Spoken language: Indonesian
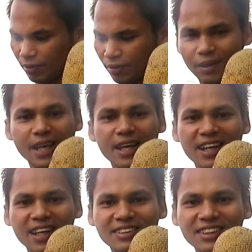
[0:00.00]
Oke,
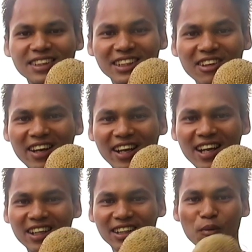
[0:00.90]
langsung saja kita goreng ya.
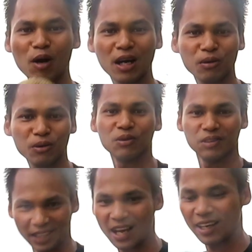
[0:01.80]
Kita bongkar dulu.
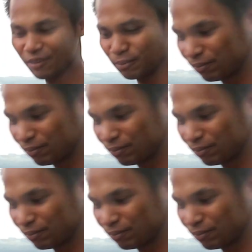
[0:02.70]
Ya, yuk.